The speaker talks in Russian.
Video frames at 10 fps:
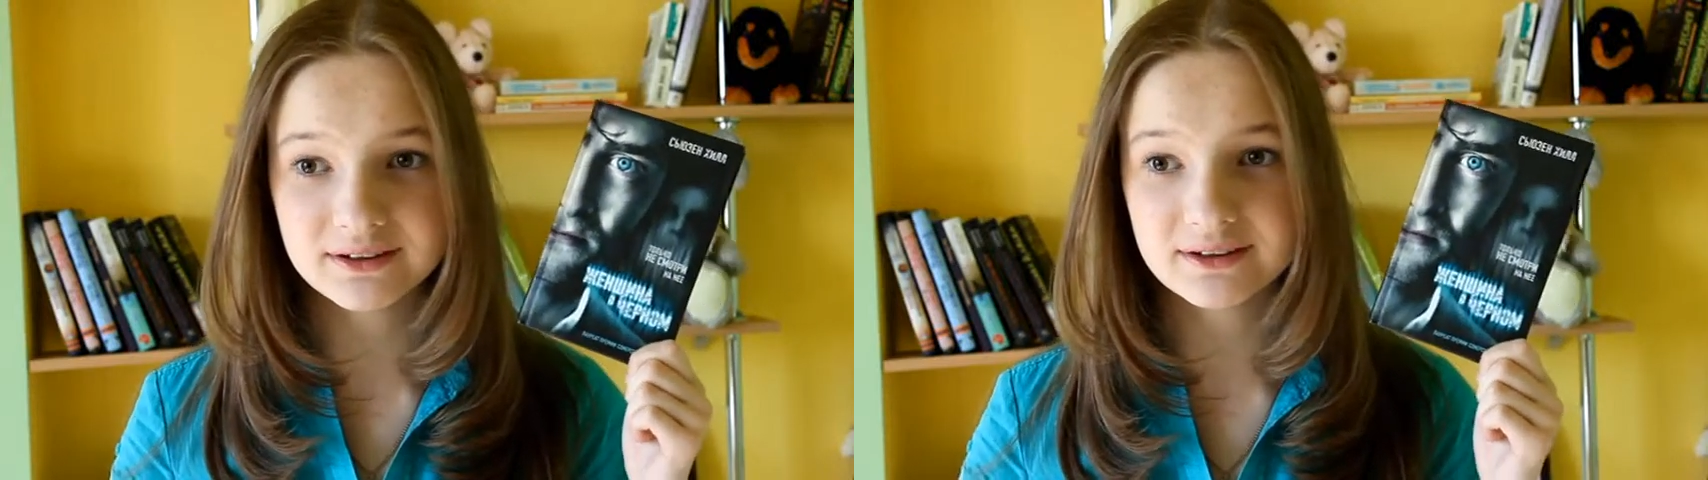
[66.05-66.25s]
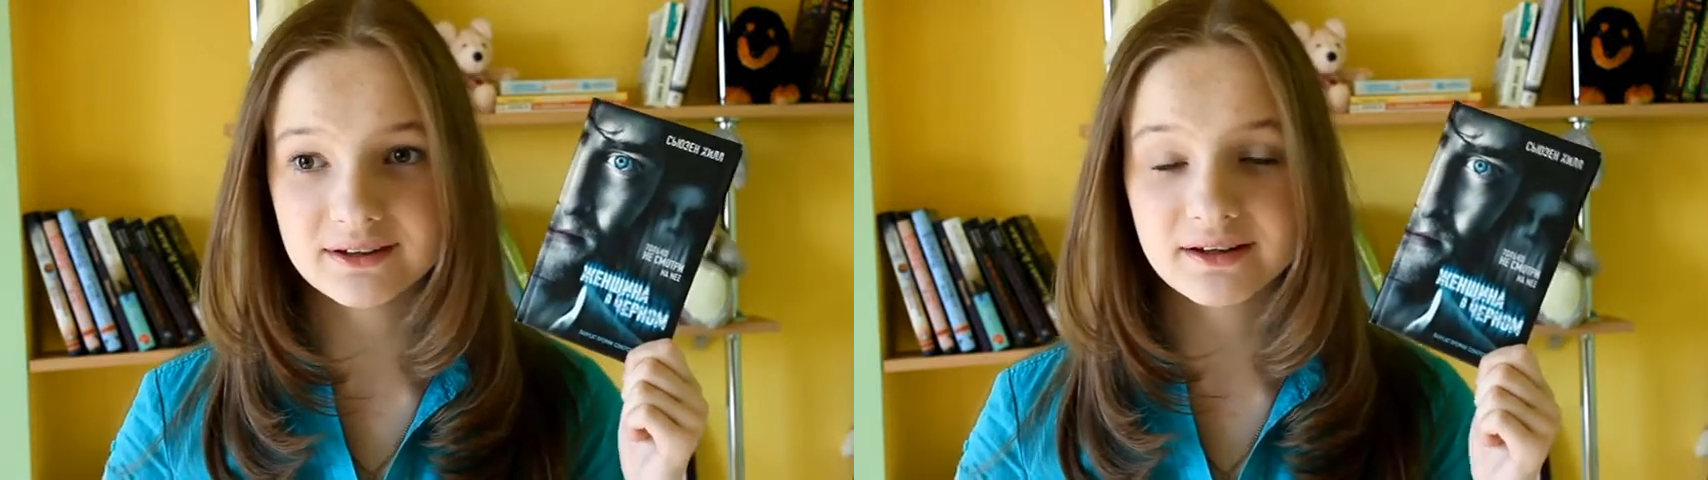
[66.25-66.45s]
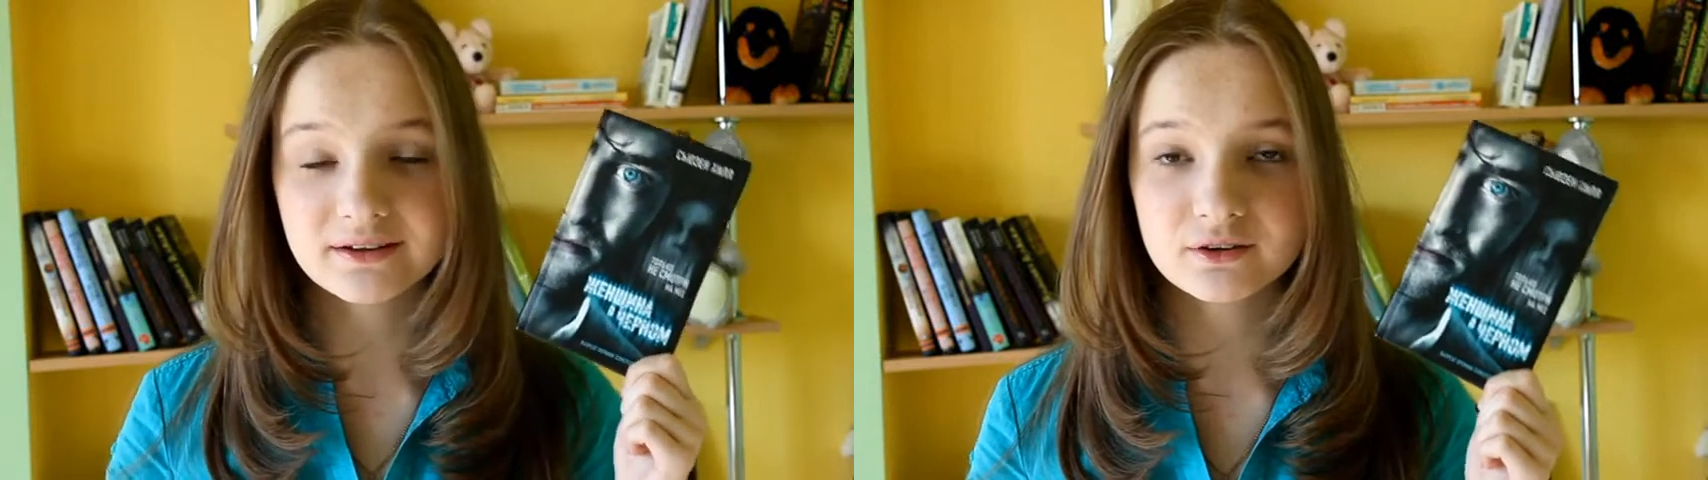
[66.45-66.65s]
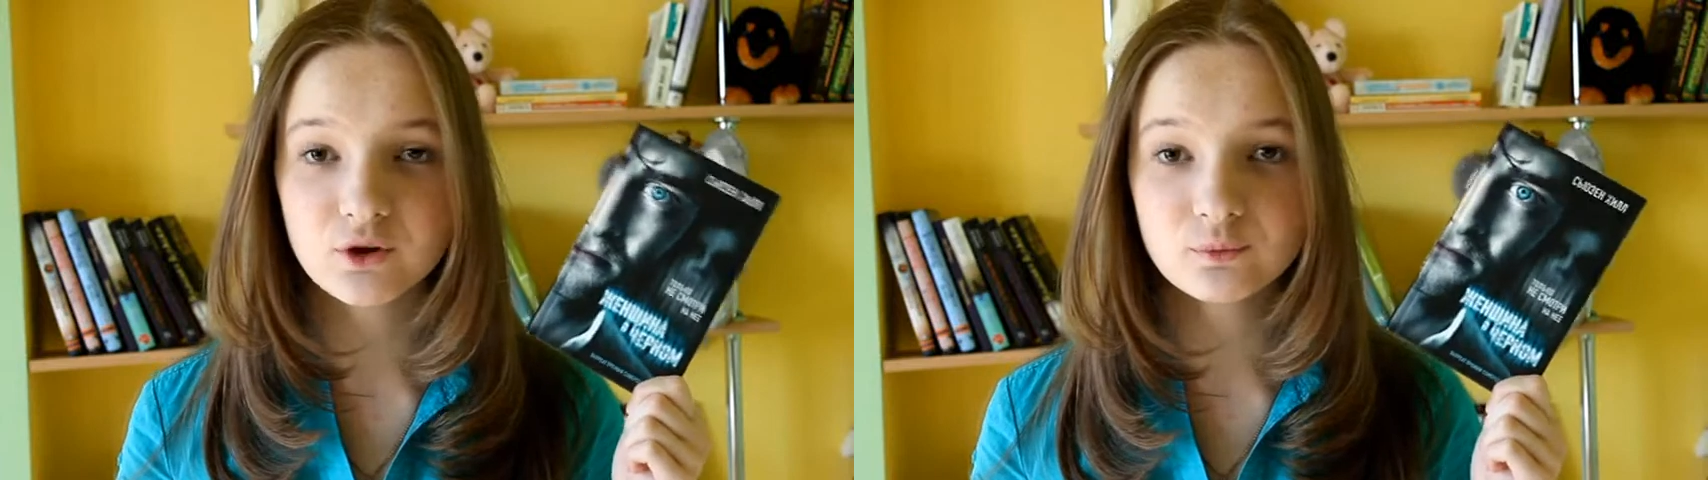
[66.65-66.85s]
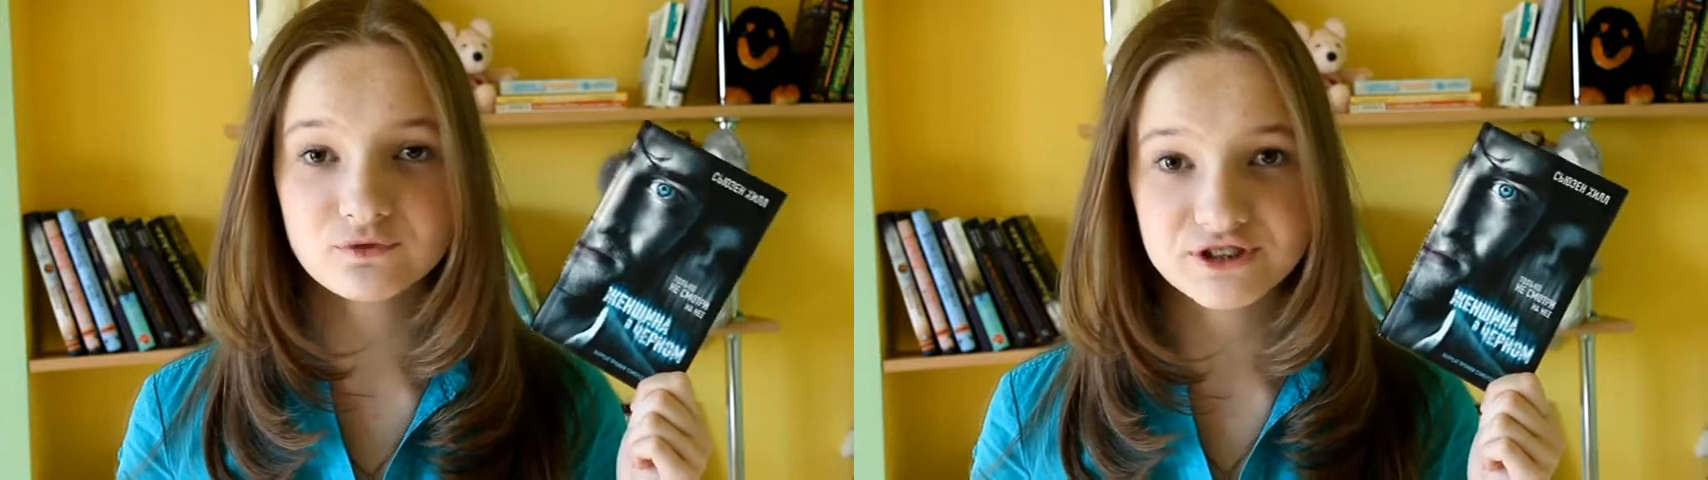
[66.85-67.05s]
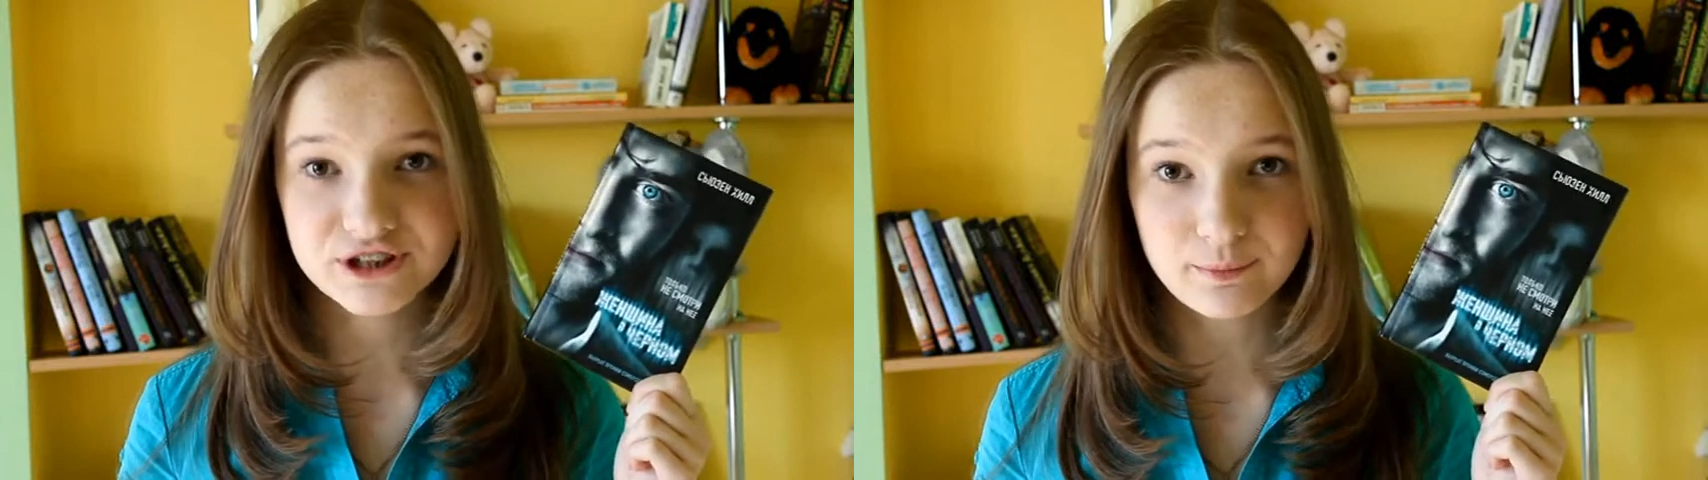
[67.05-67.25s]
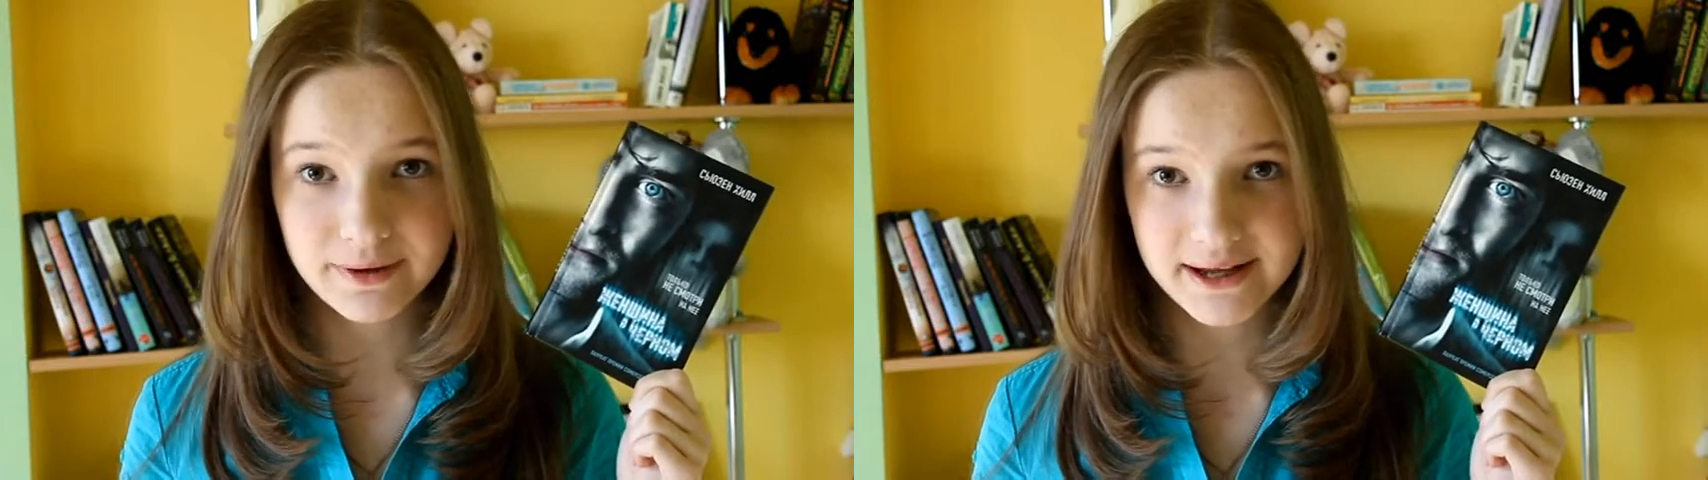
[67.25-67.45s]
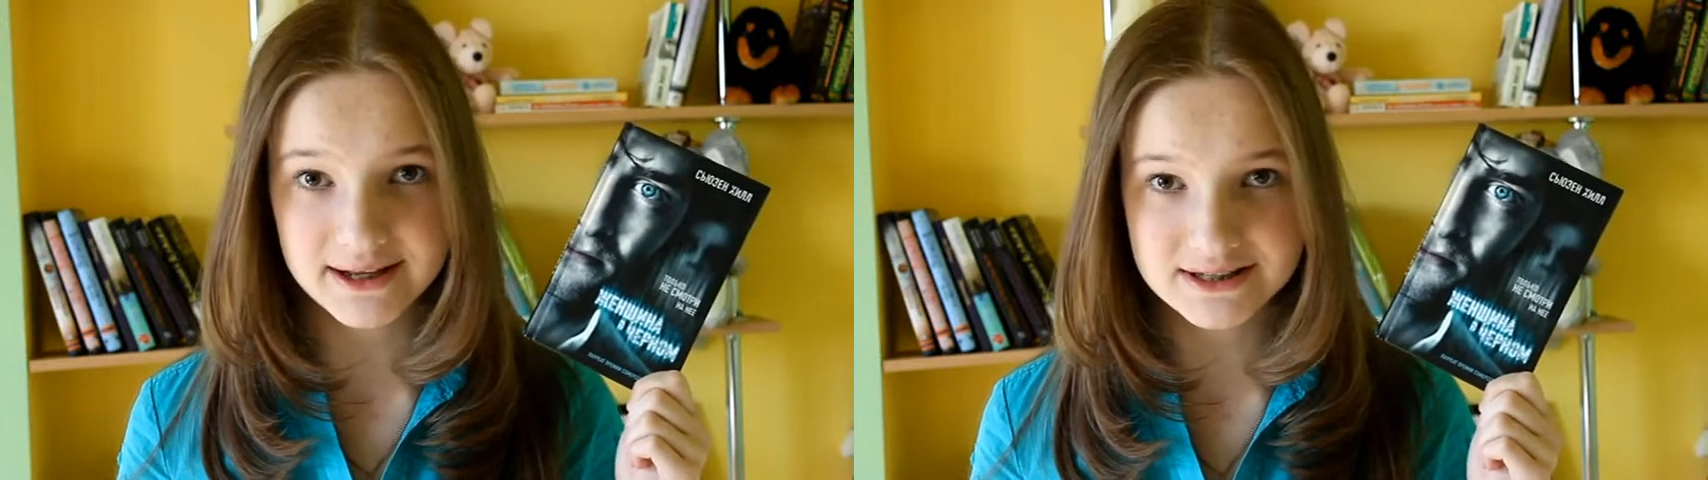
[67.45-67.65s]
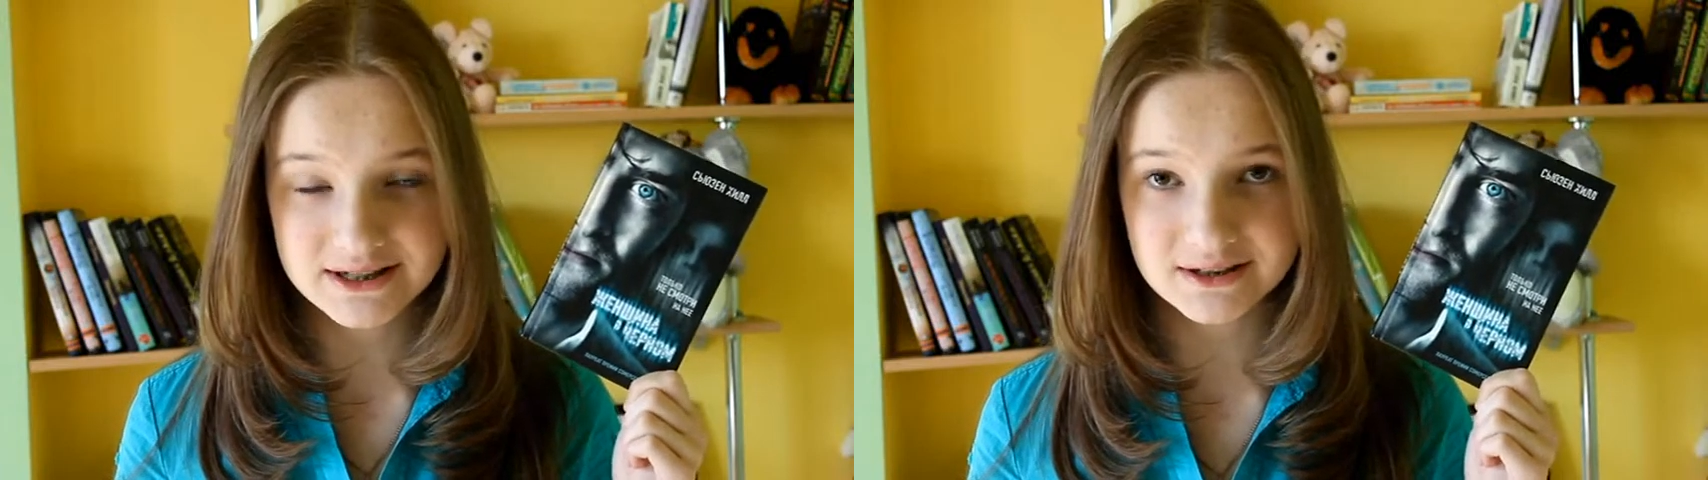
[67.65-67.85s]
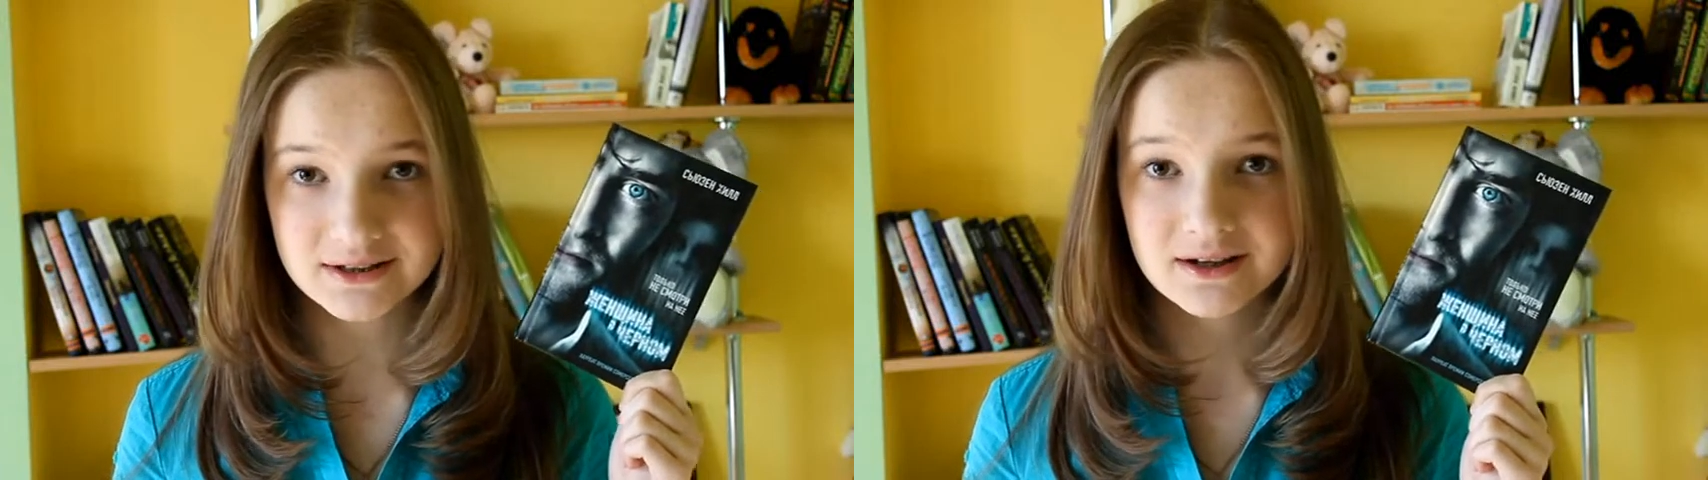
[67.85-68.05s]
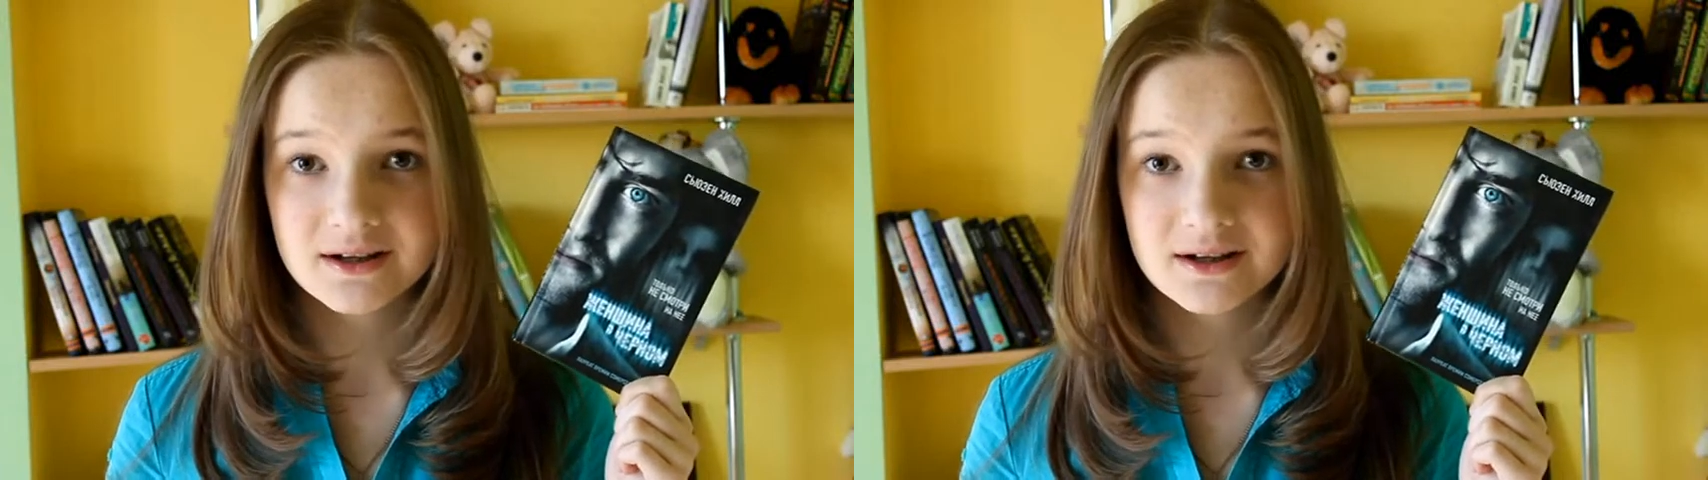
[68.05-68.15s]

и этот дом все боятся.